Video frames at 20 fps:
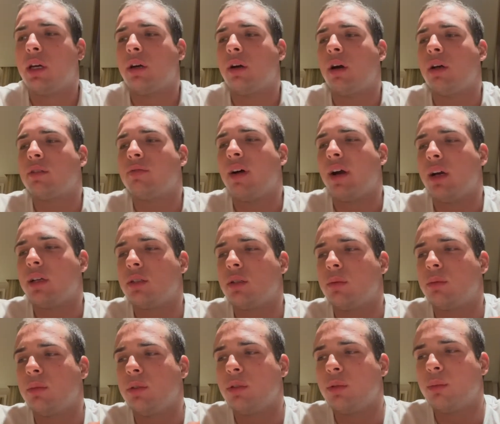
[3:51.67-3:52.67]
As vagas são
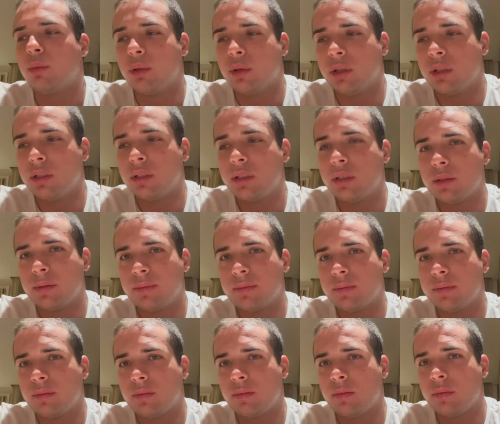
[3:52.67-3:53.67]
muito boas.
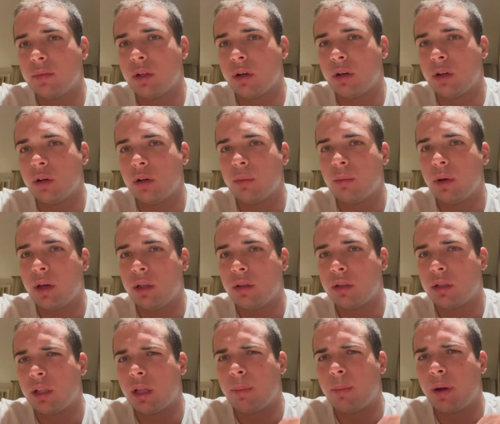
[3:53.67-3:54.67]
Então recomendo
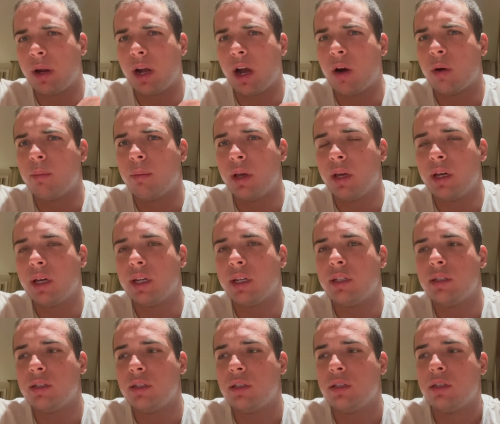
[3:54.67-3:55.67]
até para carro bem
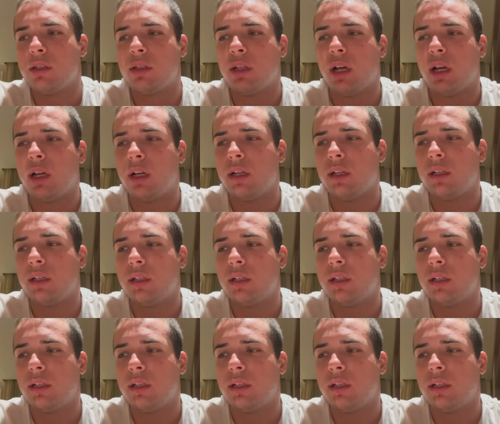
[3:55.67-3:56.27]
grande. A gente tá